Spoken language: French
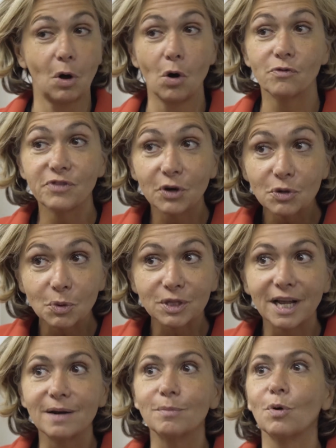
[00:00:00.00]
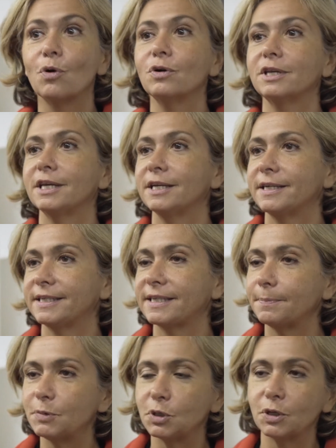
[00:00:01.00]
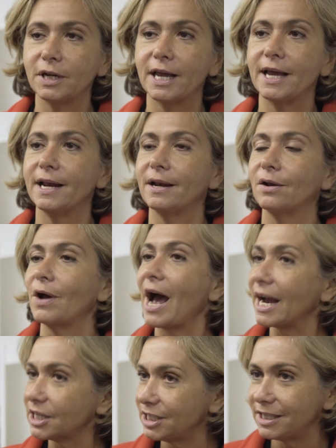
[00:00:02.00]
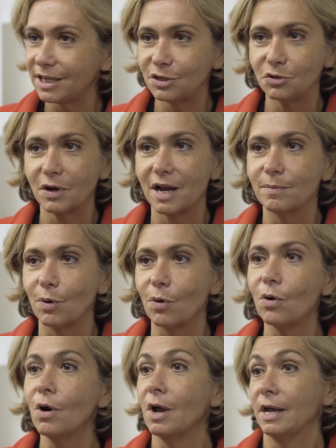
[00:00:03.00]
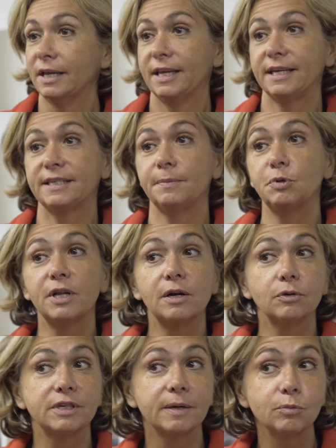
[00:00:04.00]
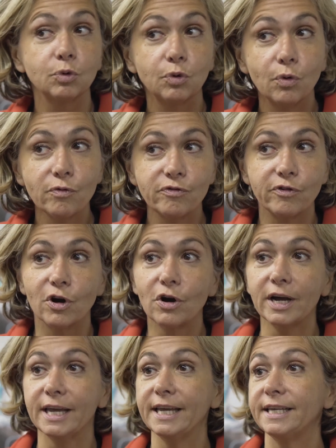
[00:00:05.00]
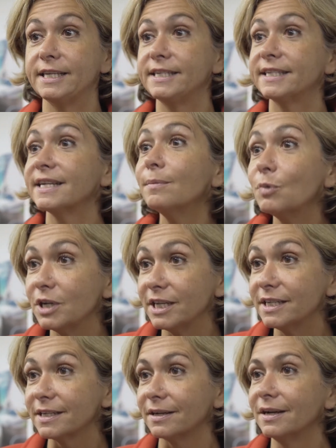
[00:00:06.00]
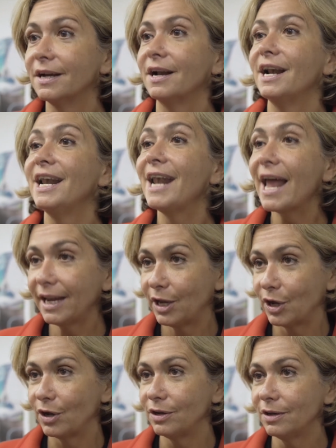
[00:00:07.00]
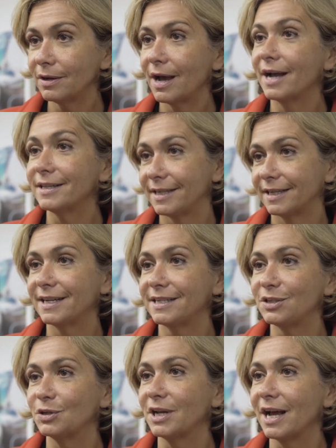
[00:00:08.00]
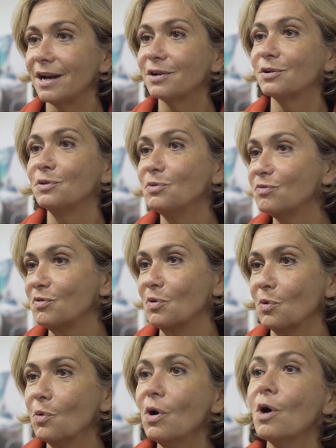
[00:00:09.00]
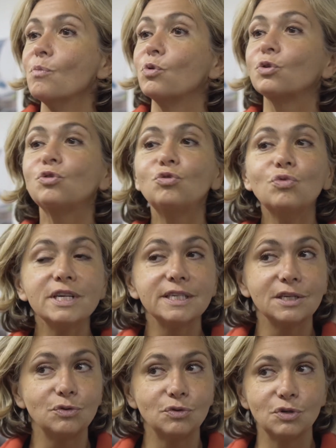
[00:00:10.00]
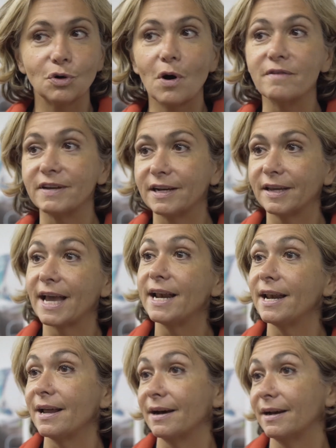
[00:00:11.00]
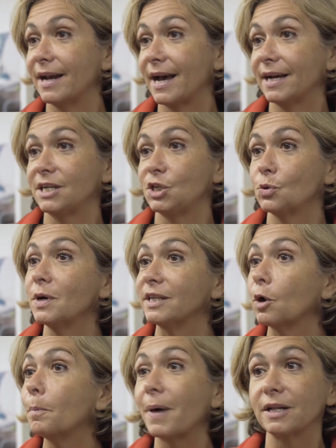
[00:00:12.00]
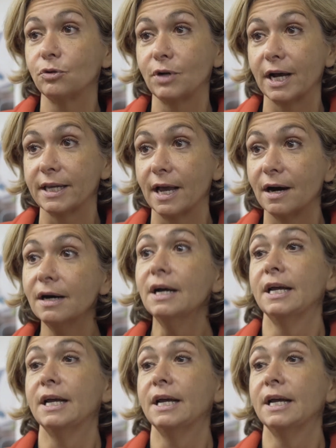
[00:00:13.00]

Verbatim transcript: environnementalement, qui est exceptionnel architecturalement, qui est exceptionnel en termes de confort et qui symbolise l'accueil international que nous voulons pour tous les étudiants avec lesquels la région est en partenariat